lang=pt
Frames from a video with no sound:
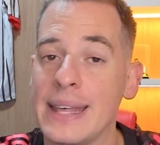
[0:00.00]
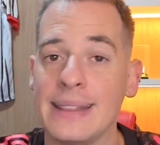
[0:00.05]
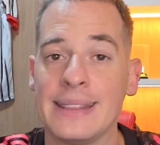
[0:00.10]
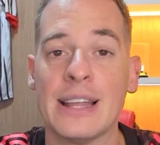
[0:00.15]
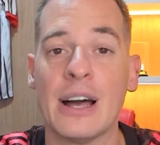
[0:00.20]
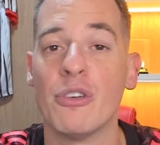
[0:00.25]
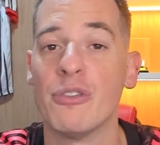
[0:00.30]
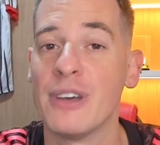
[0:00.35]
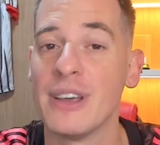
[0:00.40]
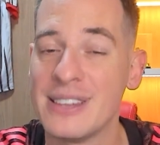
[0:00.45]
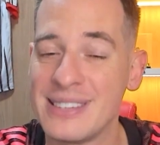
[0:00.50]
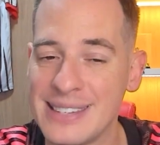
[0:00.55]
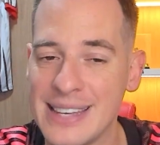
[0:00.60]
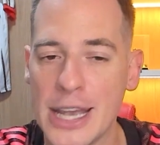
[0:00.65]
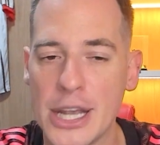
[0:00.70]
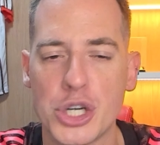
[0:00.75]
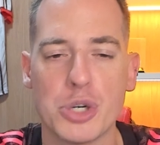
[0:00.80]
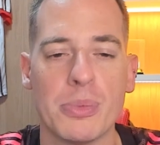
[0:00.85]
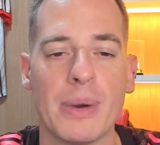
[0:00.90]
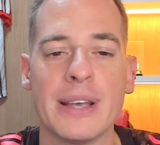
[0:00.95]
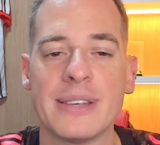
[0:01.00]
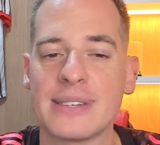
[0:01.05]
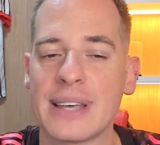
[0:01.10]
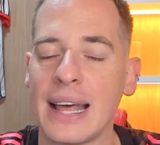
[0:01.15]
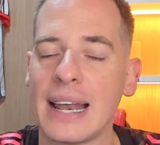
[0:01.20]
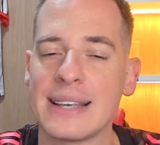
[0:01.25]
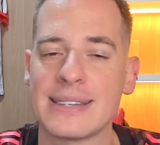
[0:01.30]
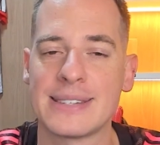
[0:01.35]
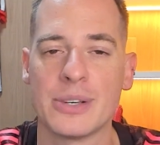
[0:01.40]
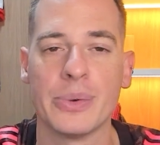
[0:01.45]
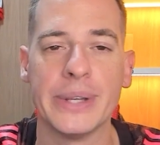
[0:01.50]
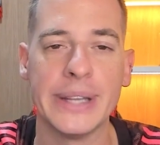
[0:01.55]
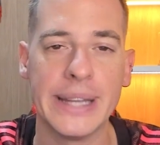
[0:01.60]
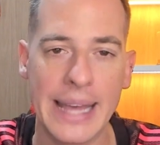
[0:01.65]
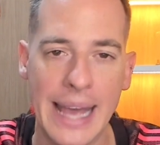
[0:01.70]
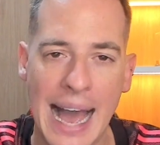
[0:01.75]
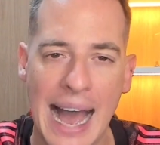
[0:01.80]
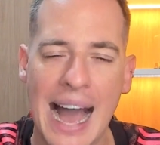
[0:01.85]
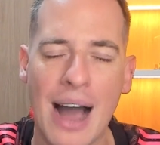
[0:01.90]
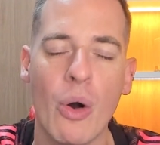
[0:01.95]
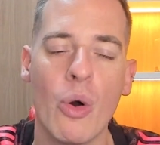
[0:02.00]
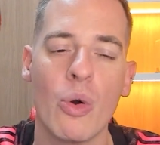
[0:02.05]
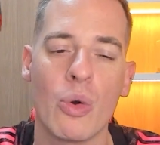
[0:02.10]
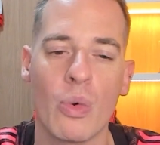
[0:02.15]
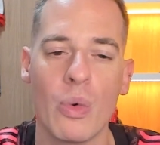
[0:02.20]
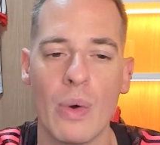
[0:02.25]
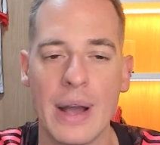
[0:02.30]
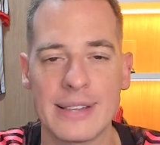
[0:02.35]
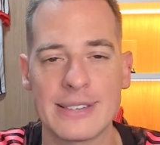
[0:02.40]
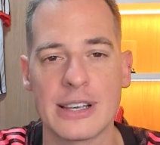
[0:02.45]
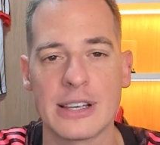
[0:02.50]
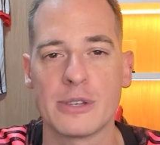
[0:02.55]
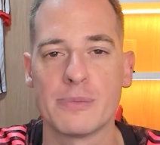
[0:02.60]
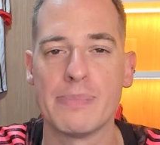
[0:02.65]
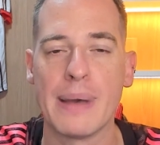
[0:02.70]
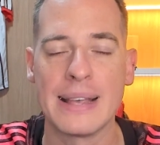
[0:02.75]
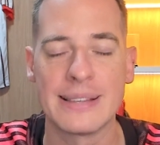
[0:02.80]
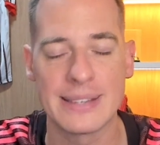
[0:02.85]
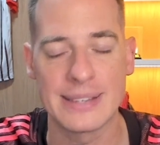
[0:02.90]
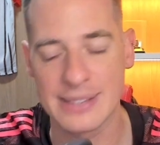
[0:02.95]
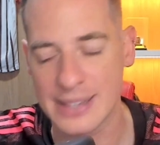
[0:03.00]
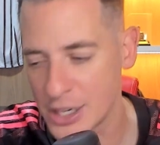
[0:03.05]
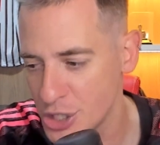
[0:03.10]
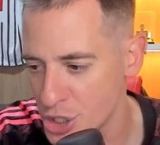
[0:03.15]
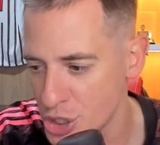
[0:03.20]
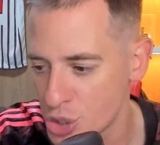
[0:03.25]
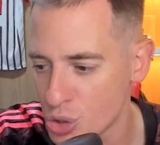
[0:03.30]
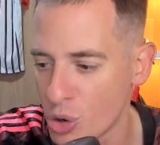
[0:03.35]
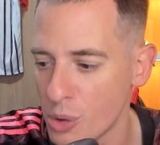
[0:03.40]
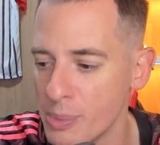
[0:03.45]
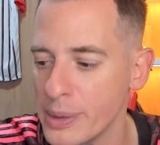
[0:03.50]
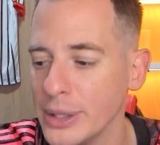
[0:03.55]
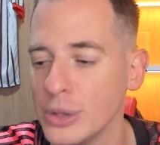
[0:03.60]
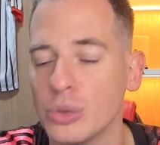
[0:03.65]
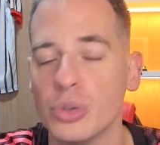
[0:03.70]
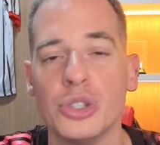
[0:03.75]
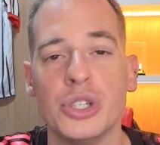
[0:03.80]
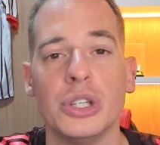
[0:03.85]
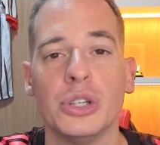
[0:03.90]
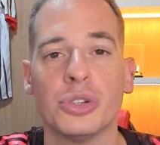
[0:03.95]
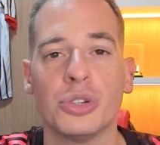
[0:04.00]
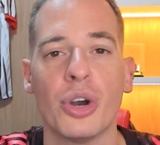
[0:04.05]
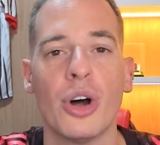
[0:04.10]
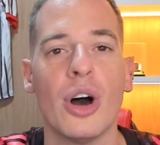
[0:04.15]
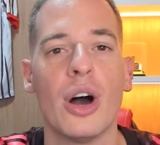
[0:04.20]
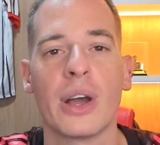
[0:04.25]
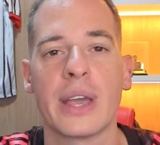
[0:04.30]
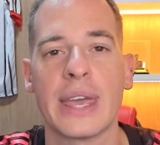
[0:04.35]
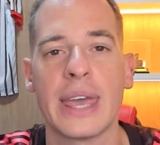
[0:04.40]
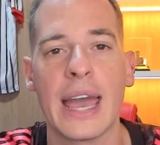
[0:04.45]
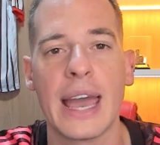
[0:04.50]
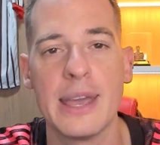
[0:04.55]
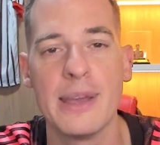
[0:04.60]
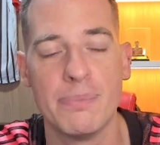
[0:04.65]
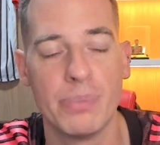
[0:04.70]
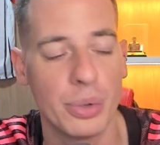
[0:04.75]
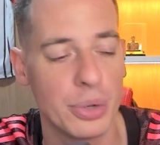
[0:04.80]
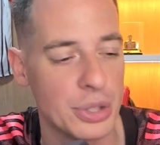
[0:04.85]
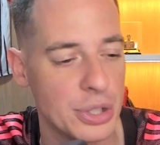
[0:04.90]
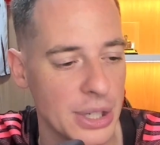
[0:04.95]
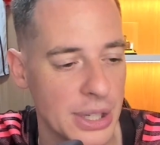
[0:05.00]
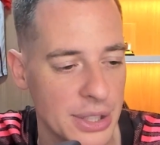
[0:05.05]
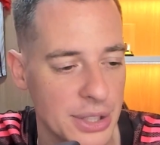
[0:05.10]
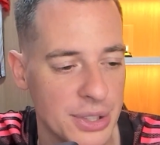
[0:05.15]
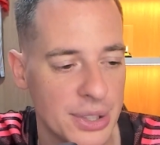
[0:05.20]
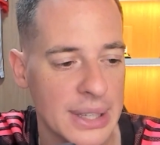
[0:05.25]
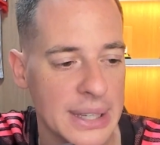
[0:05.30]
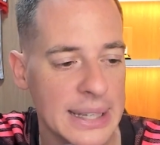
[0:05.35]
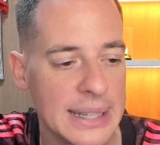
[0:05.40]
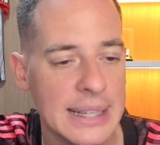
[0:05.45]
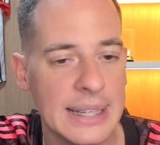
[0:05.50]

talvez seja uma escalação ideal com essas peças que a gente comentou de troca e aí por diante.